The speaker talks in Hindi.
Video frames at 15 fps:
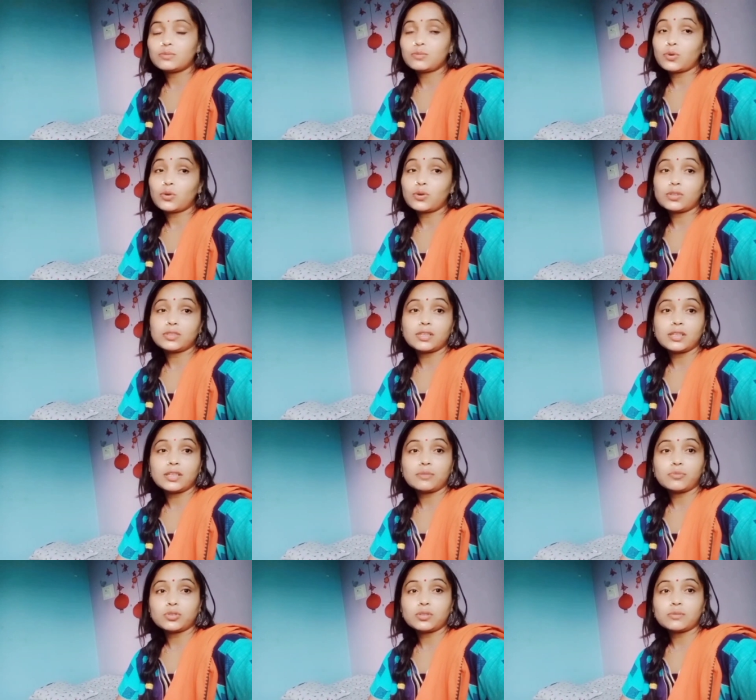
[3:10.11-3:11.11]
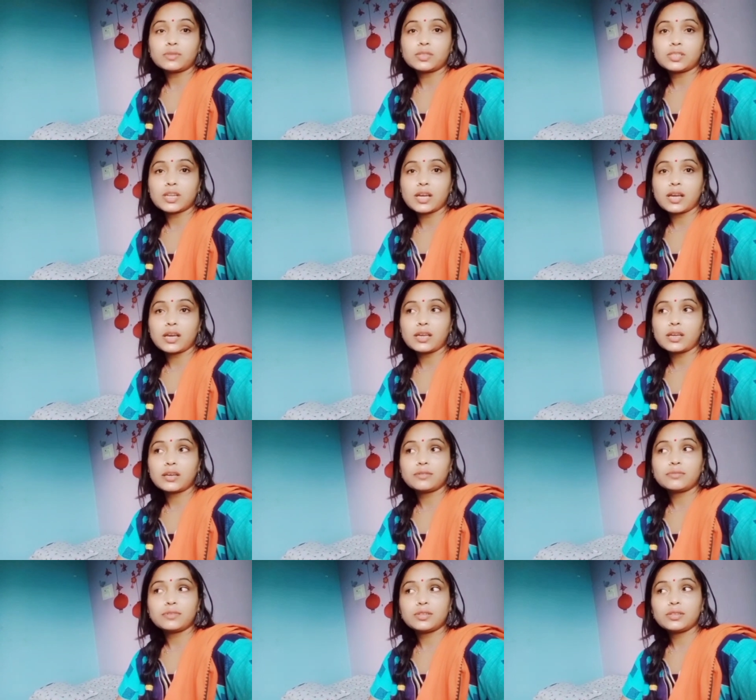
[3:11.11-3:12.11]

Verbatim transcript: मैं ब्रांडे पे ही बैठ गई थी तो